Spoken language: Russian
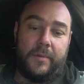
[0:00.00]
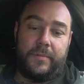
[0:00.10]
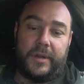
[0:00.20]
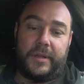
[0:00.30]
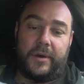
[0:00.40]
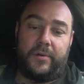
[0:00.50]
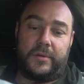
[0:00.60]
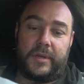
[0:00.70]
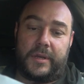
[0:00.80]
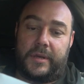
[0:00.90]
Перед
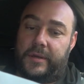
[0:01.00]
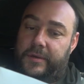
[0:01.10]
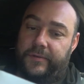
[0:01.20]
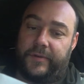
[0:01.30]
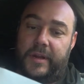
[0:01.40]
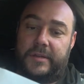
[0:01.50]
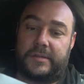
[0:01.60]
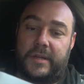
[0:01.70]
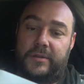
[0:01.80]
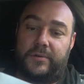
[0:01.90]
охотой варят
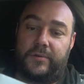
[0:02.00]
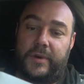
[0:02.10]
сладкую